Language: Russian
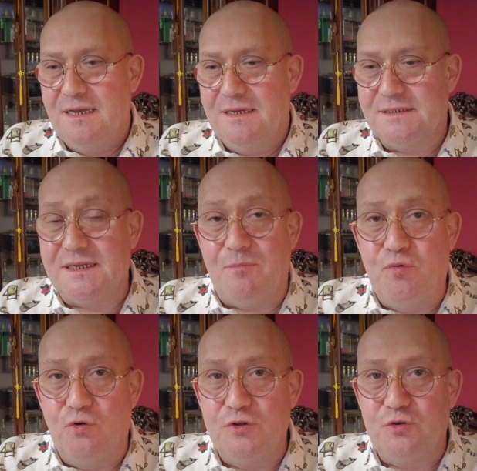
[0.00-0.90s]

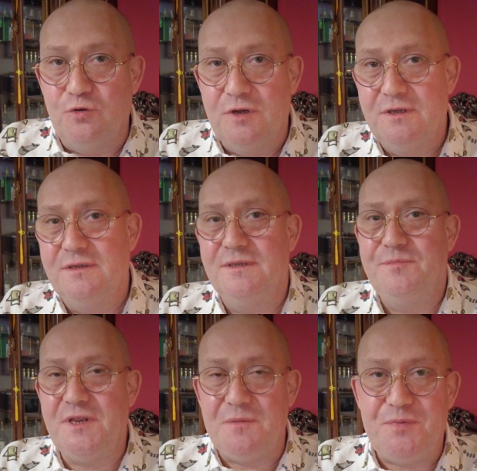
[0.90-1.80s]
заботу,
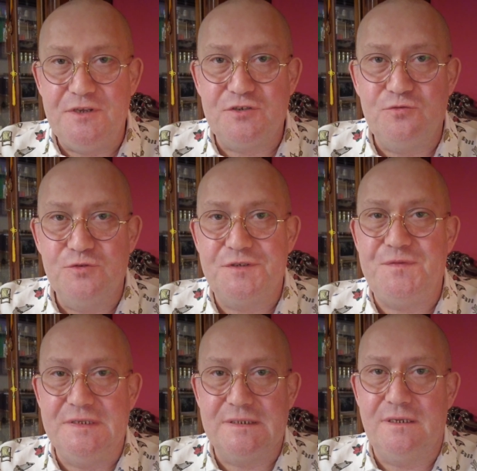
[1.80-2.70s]
переписку с
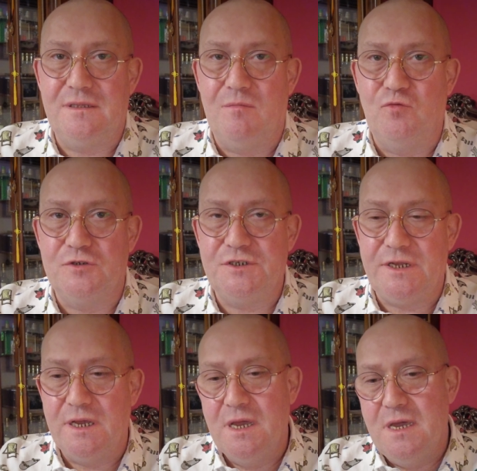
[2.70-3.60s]
финской
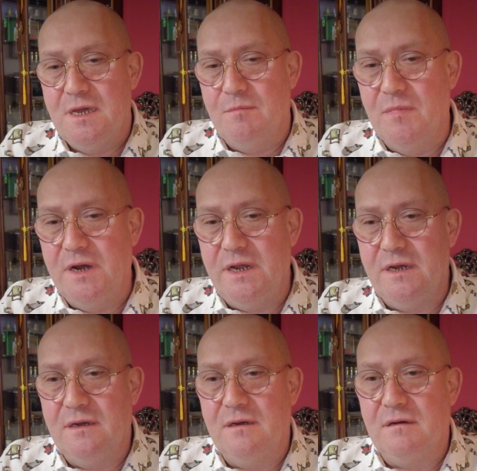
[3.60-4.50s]
таможней мы
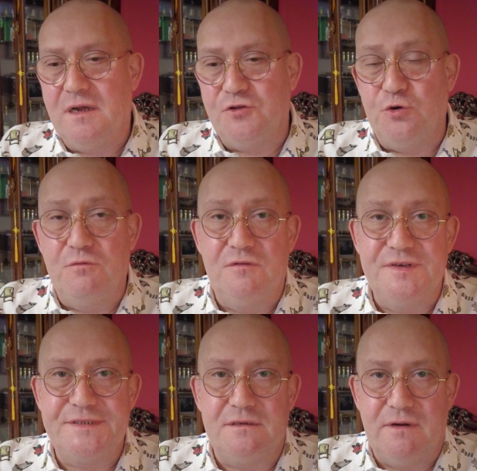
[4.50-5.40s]
э, готовы
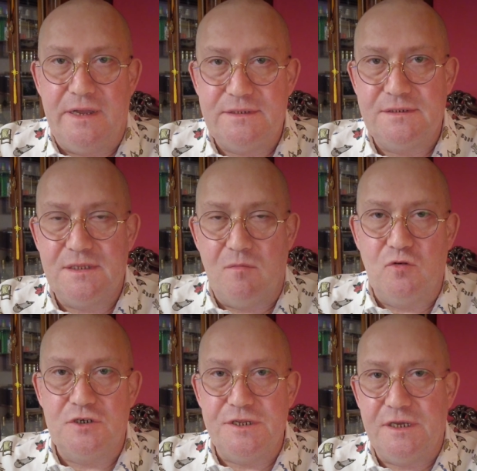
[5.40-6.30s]
вызывать
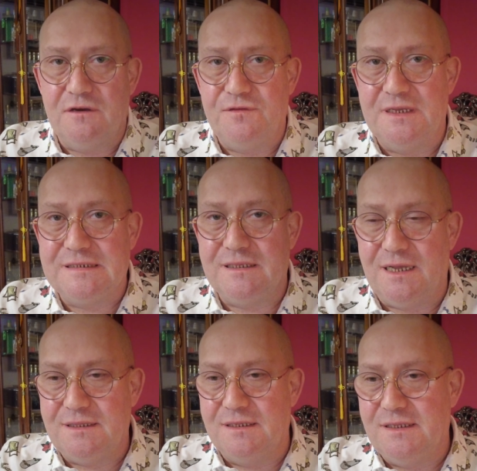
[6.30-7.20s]
таможенников на
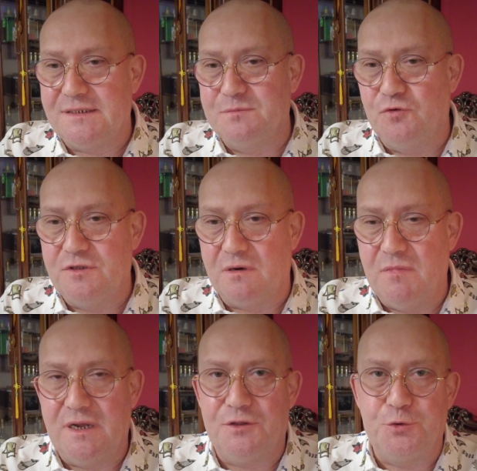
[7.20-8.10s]
склад на досмотр,
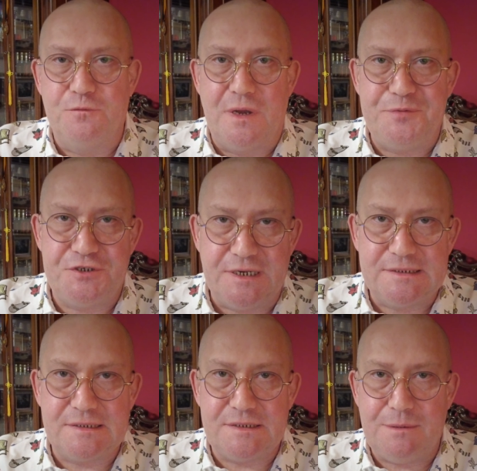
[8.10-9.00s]
мы готовы
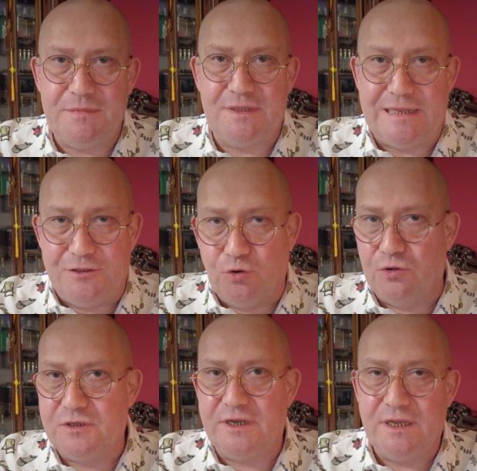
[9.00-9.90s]
общаться с ними
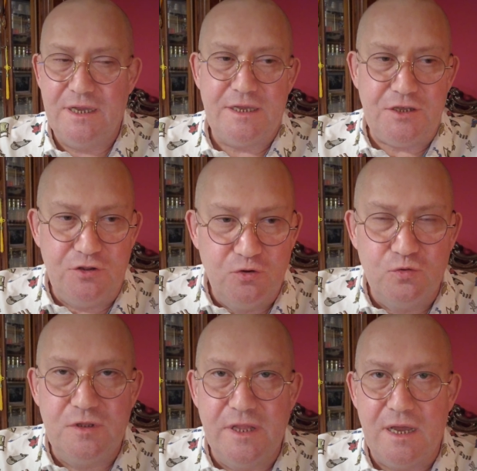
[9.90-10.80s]
долго и
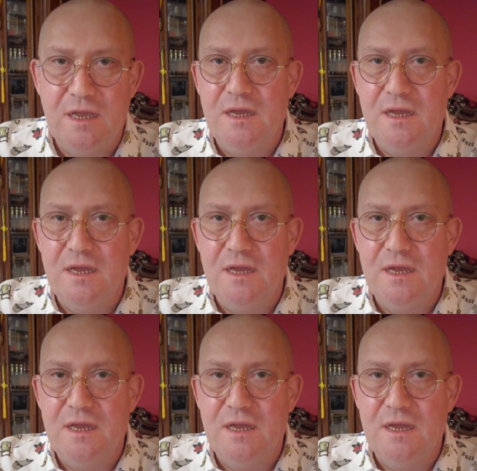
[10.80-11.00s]
нудно,